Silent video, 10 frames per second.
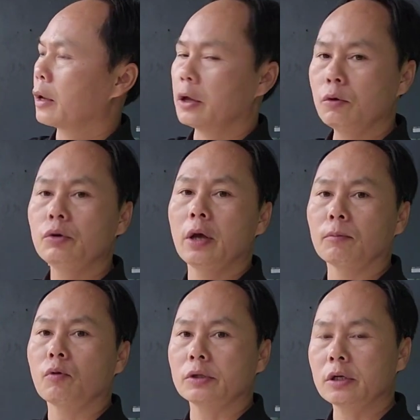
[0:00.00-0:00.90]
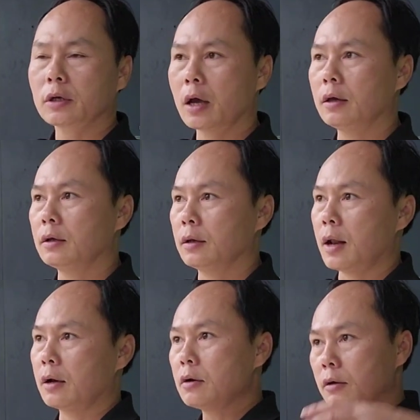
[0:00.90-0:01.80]
cái ưu điểm của cái sen cây
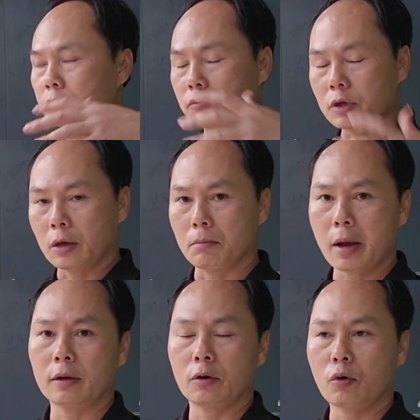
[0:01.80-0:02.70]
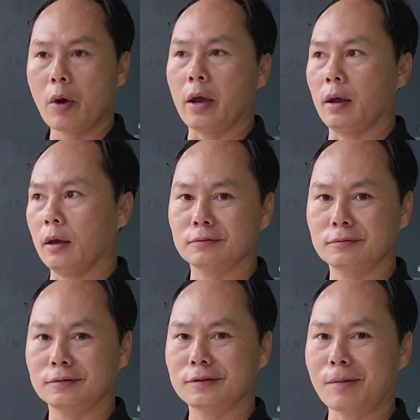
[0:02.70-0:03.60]
là nước chảy mạnh khỏe
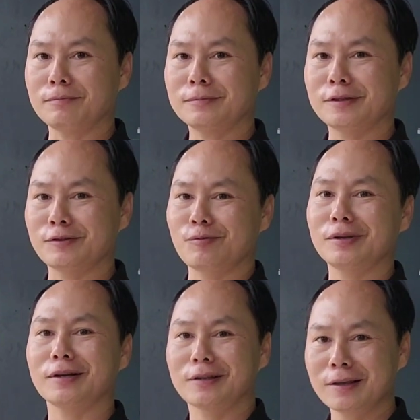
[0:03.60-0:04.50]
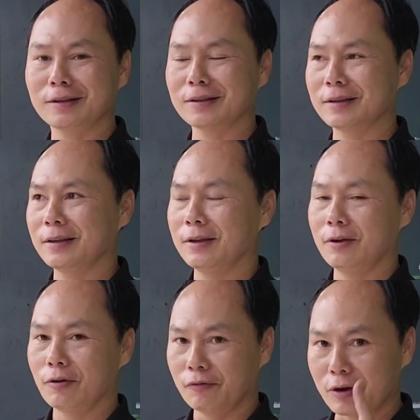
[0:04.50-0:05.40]
tắm sử dụng rất là thích
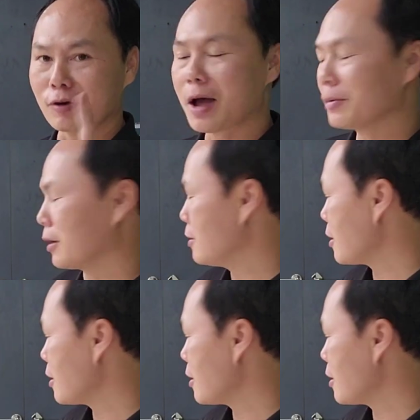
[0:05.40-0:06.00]
phải có áp lực